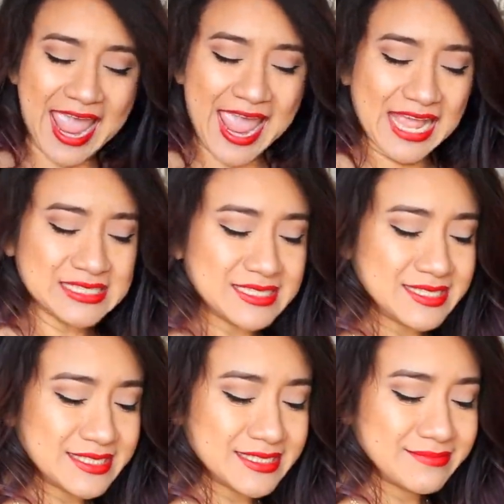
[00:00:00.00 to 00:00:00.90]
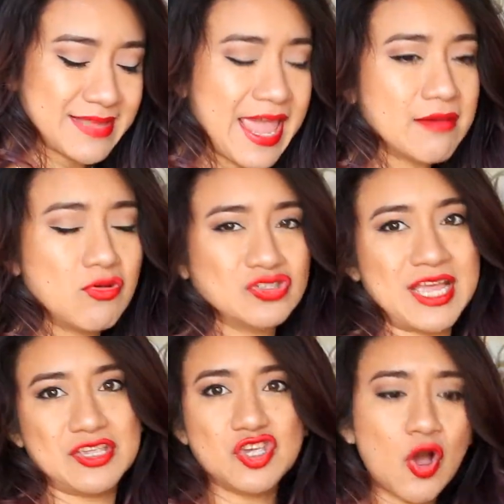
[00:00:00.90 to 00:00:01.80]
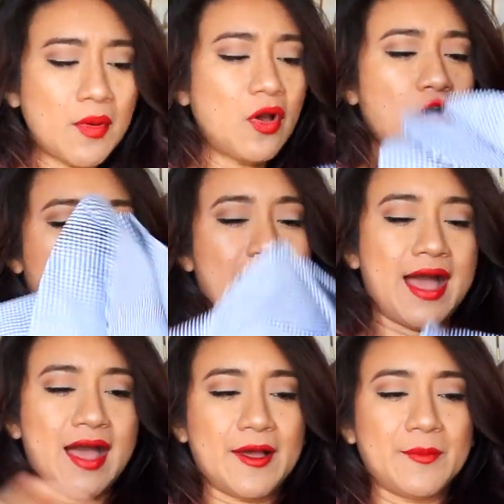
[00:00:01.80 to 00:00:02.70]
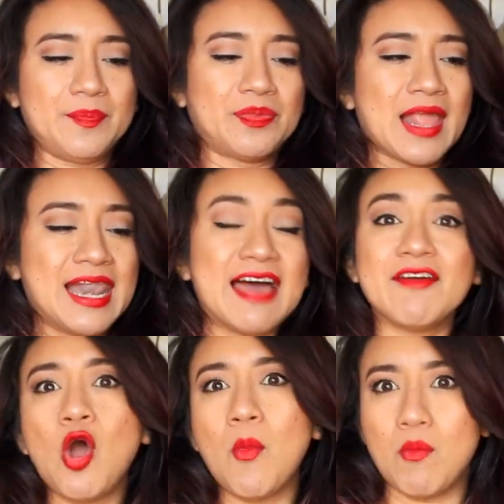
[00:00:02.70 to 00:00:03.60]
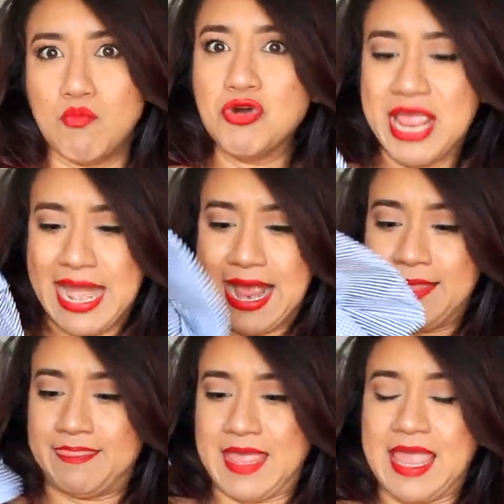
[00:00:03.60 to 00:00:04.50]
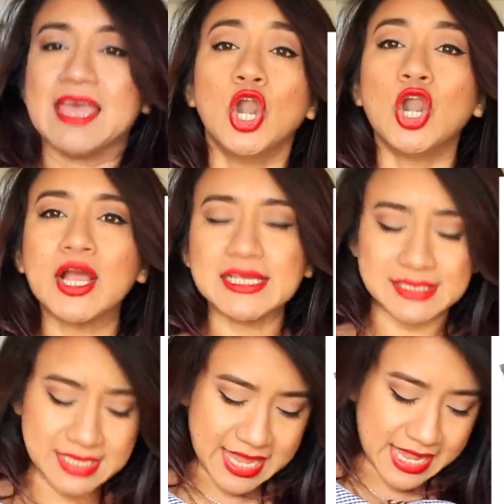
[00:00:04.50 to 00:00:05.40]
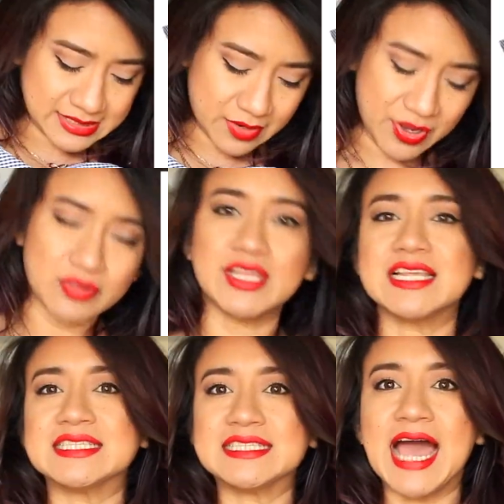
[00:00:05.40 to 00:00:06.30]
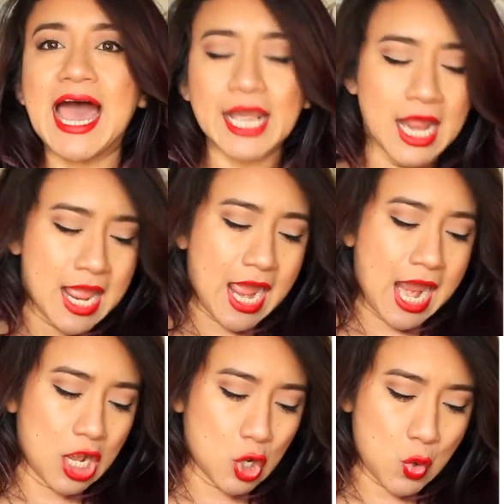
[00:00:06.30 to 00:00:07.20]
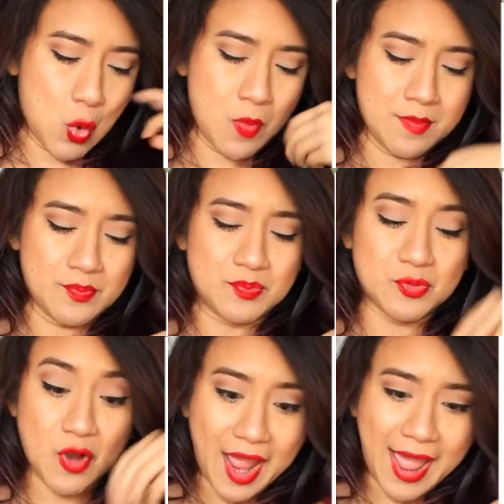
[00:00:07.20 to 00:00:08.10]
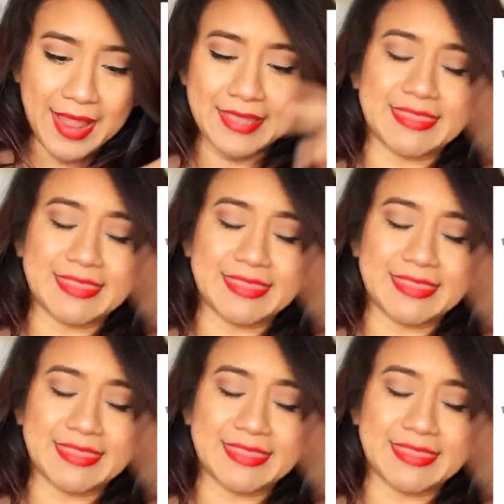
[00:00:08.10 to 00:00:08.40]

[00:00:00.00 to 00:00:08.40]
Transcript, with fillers: es hermosa. Yo la veo muy elegante. Lo que sí es que voy a utilizar algún bra que